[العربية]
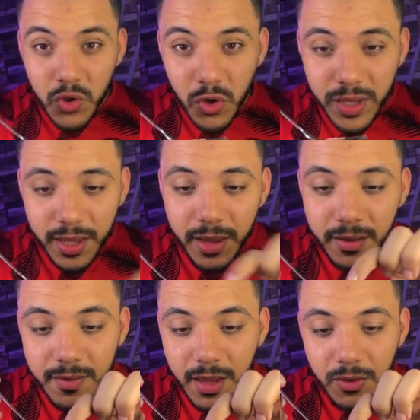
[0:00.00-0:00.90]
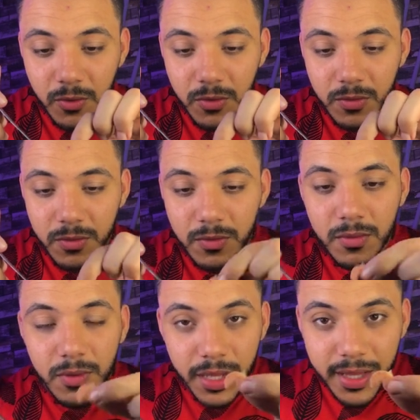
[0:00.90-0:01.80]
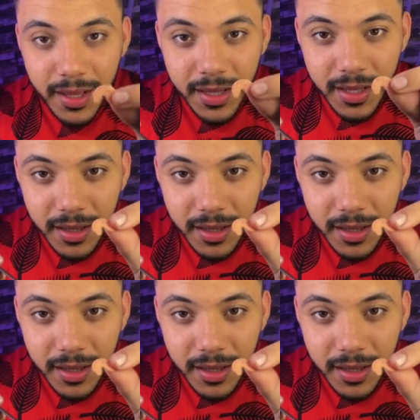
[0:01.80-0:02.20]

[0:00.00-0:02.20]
بصوا لقيت ايه استنوا ايه ده